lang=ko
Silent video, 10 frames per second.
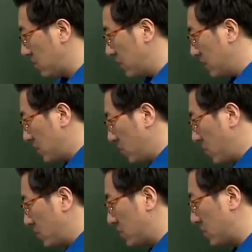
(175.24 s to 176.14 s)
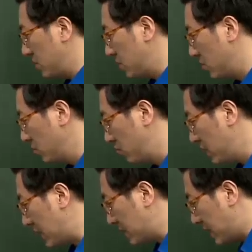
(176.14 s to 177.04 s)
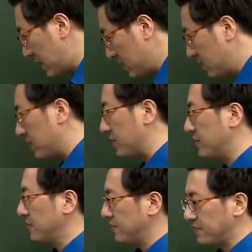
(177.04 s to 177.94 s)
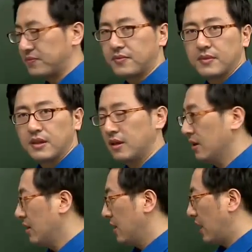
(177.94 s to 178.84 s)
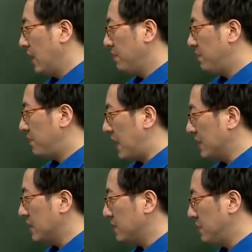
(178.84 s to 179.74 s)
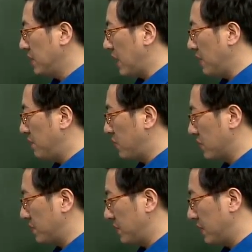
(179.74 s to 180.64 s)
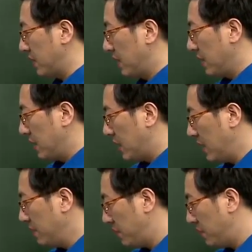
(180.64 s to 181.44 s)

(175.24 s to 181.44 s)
결국엔 요것이죠. 요 둘이 같다라는 거예요. a 마이너스 b, a 플러스 b, a